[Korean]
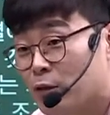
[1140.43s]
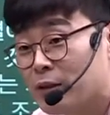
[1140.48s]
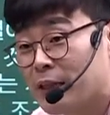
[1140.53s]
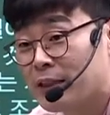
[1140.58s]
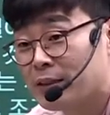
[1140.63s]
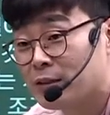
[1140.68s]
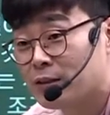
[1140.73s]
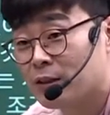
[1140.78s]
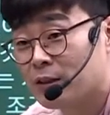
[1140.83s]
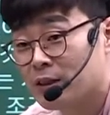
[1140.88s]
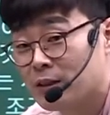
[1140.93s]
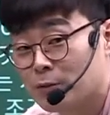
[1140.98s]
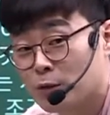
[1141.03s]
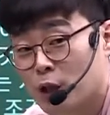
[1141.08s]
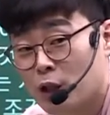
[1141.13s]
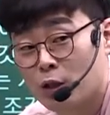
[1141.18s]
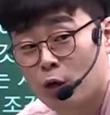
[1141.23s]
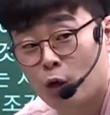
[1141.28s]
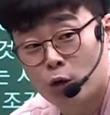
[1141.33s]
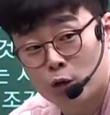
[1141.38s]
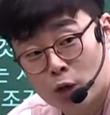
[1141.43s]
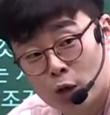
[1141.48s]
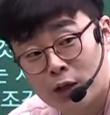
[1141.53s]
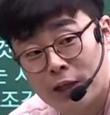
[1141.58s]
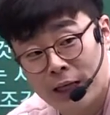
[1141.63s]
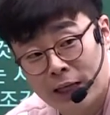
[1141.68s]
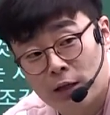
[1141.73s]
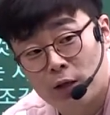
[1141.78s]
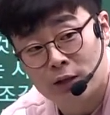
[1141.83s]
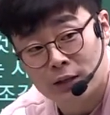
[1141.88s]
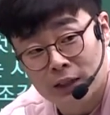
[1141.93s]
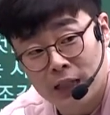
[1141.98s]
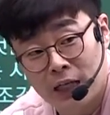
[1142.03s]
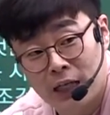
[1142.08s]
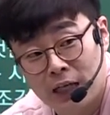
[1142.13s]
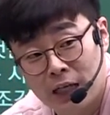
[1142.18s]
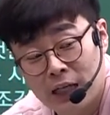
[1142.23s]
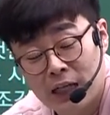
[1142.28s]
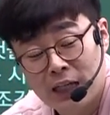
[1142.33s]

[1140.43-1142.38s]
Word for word: 돼 있어. 그럼 저는 어떻게 읽었냐?